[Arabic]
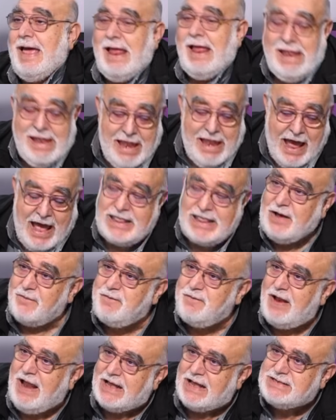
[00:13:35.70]

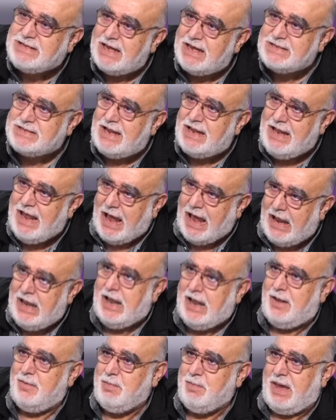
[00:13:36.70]
الهدف الاساسي اللي
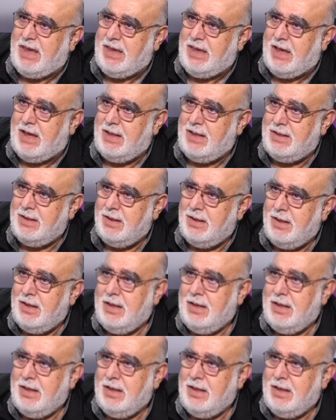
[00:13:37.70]
هلا بين